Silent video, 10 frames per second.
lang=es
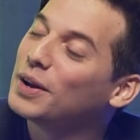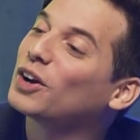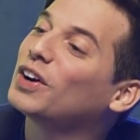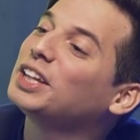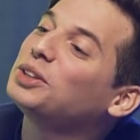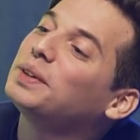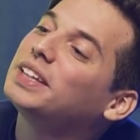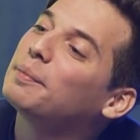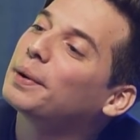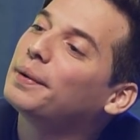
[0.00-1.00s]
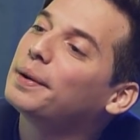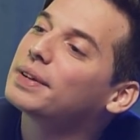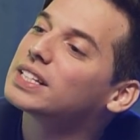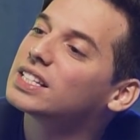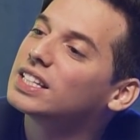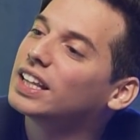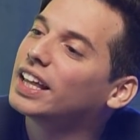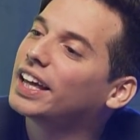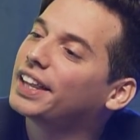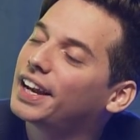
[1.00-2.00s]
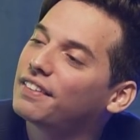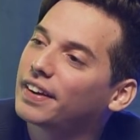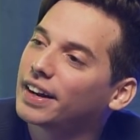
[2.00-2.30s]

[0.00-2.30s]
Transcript: Bueno, ¿con quién tuviste problemas así de, la